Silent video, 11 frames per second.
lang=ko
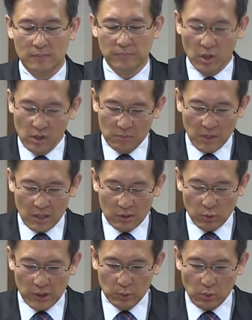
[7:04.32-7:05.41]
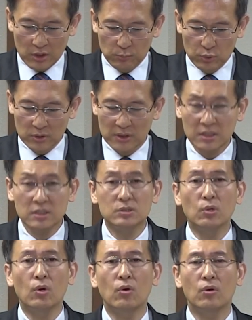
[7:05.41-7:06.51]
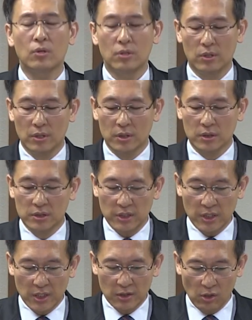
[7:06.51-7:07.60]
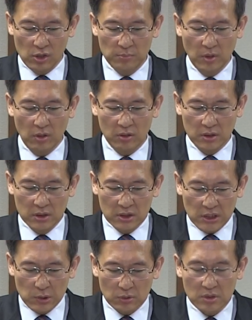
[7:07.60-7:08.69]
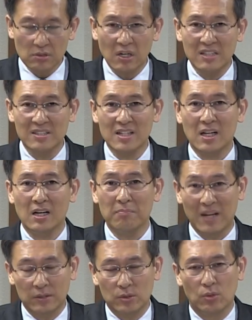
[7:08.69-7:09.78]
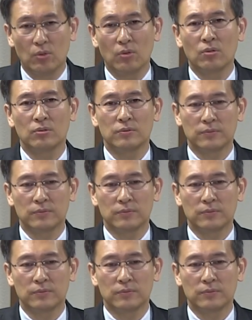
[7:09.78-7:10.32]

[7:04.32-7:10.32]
멸망으로 인도하는 문은 크고 그 길이 넓어 크리로 들어가는 자가 많고